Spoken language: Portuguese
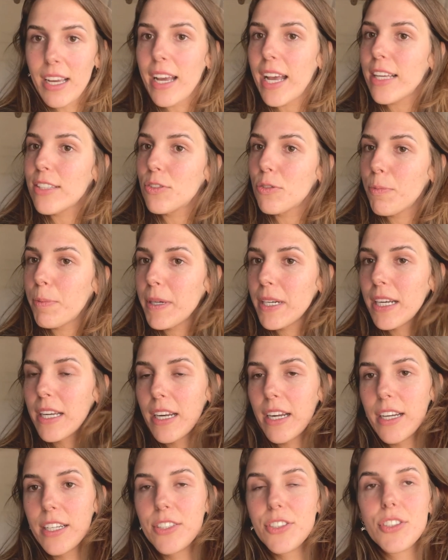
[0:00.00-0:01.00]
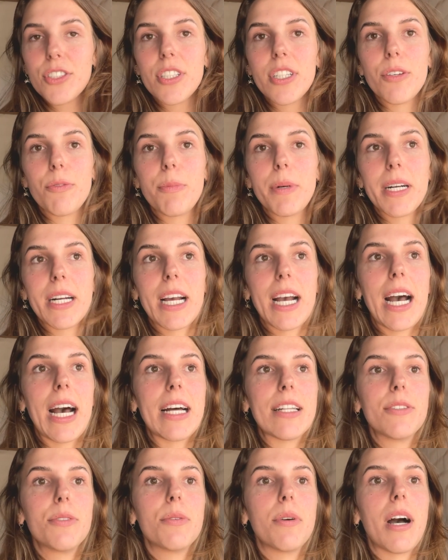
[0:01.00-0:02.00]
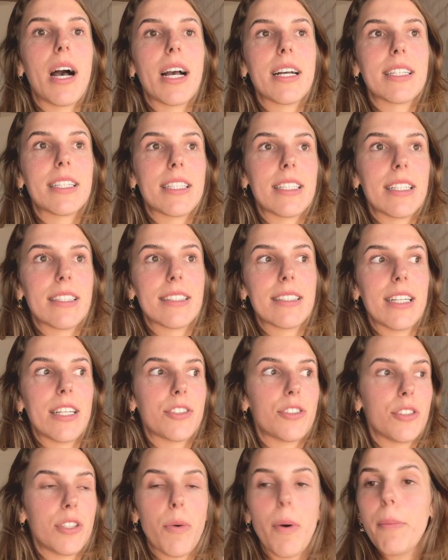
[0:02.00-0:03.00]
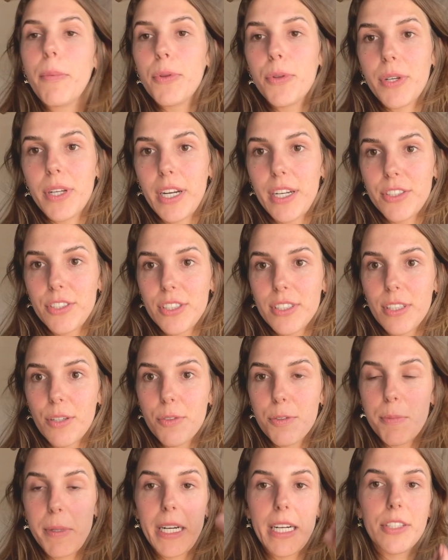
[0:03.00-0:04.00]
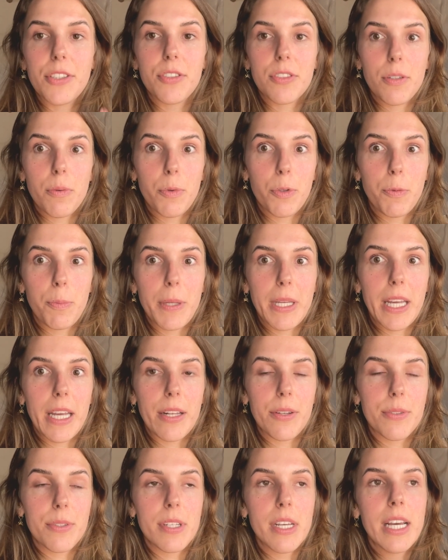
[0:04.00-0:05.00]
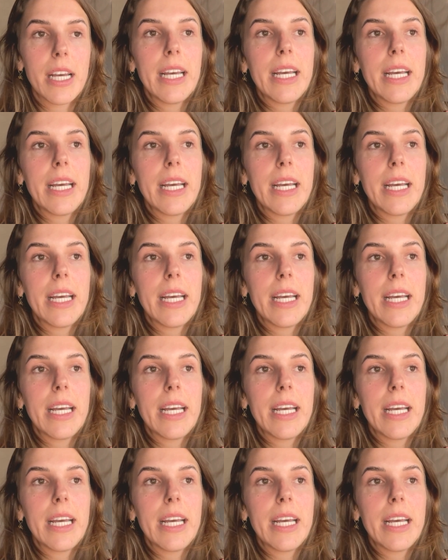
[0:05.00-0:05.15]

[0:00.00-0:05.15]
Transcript: é super grande o mercado. Aqui a cidade não é muito grande, então os mercadinhos são muito pequenos.